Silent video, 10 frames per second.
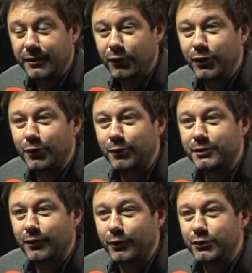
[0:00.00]
do niego
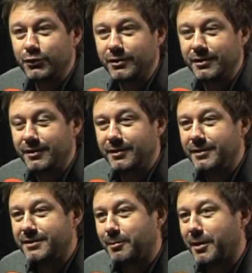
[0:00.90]
dodzwonić i,
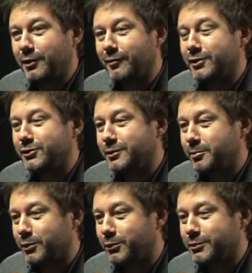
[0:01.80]
i, i zaplanować
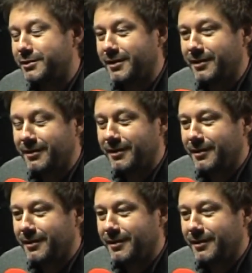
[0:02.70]
produkcję,